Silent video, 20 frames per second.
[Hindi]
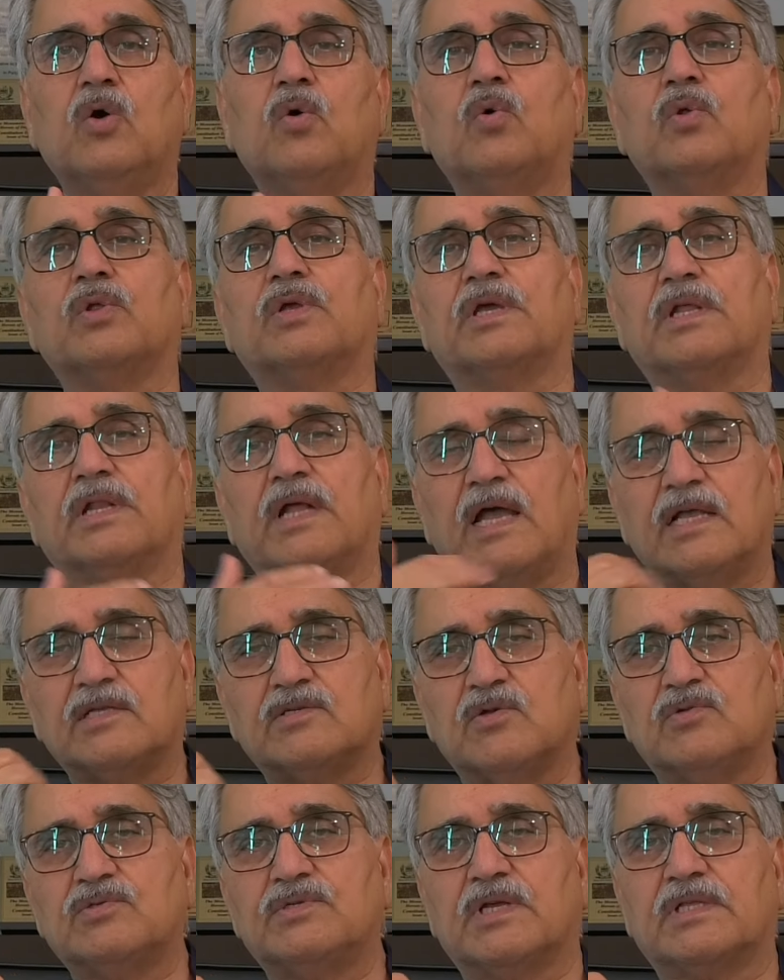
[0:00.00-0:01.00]
उनकी राय
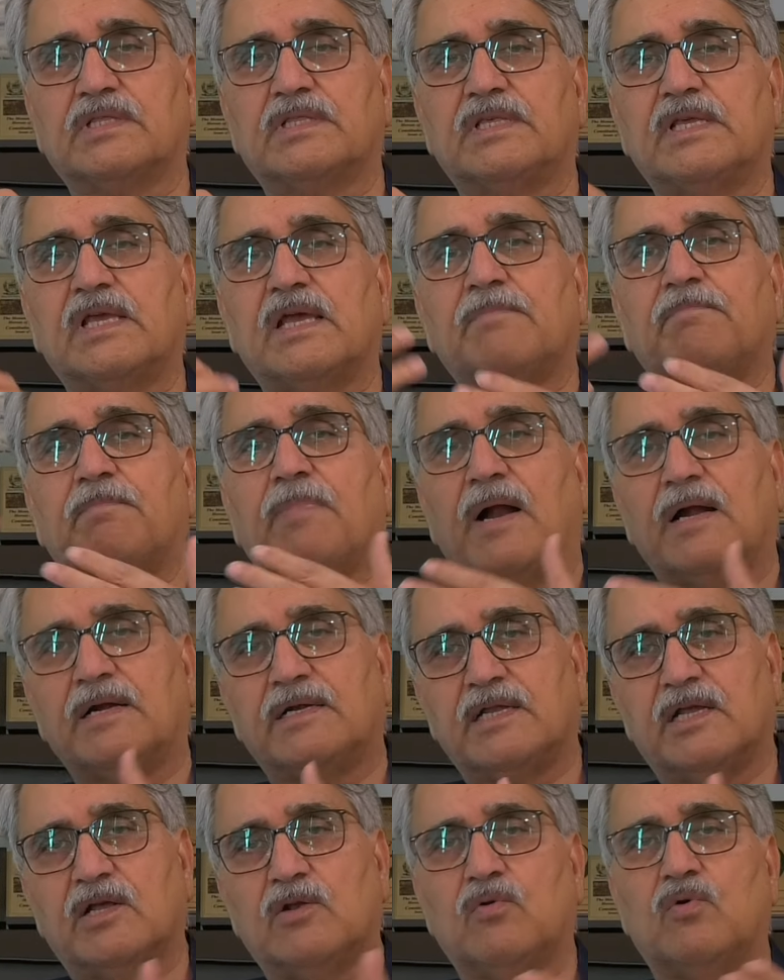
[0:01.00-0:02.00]
सुन सकती है
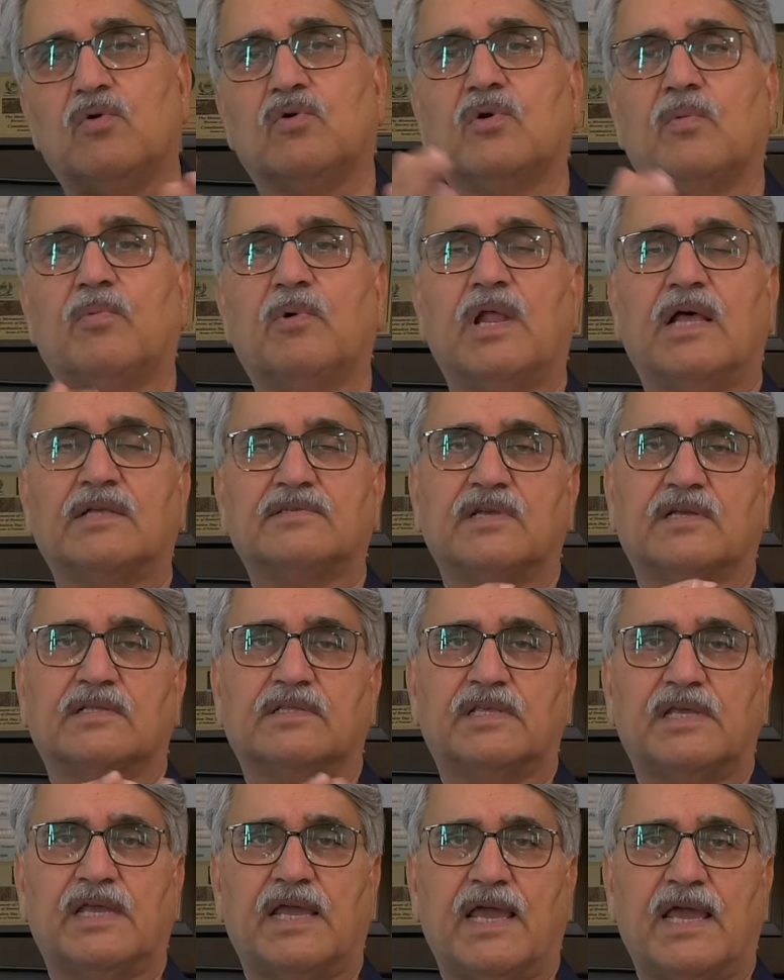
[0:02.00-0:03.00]
पार्टी के लोगों को बुला
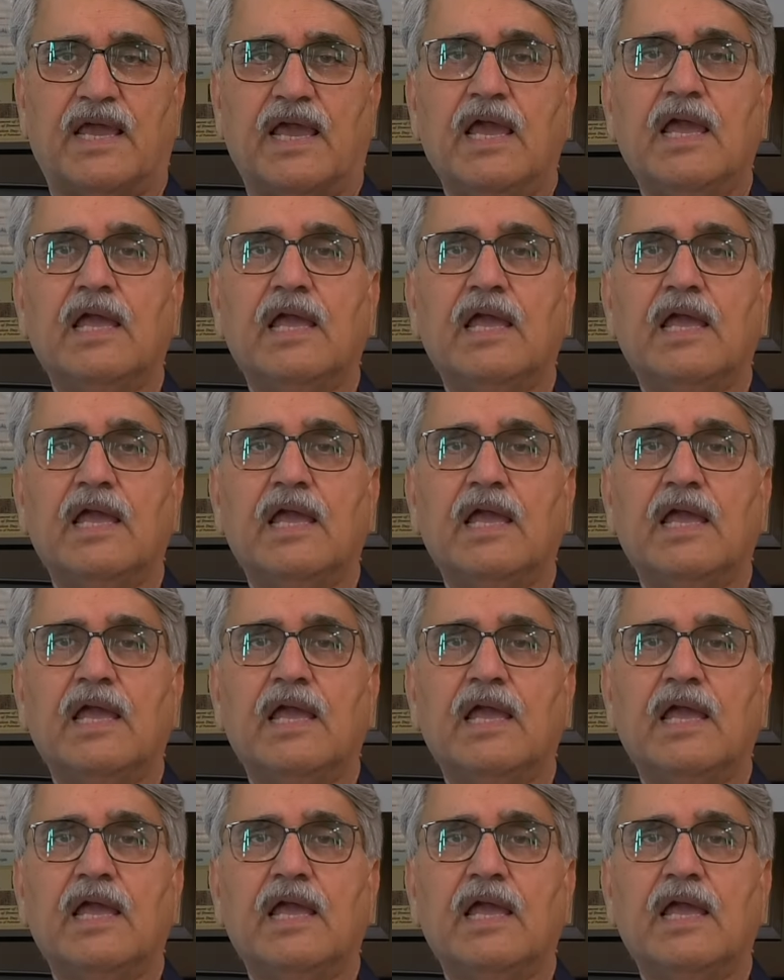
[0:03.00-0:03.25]
सकती है